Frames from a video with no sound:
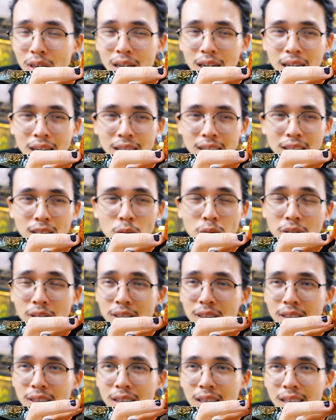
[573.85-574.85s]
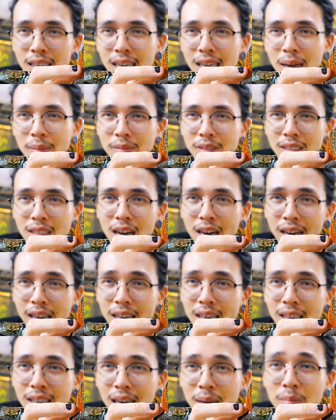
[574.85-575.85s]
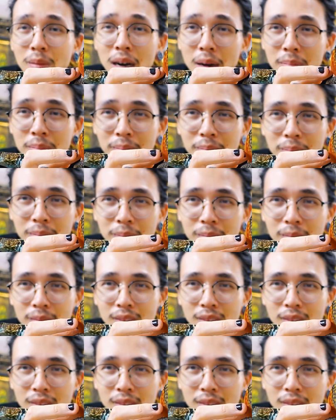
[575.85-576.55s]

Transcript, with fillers: cho nên là trông người ta cảm tưởng đến cánh bướm.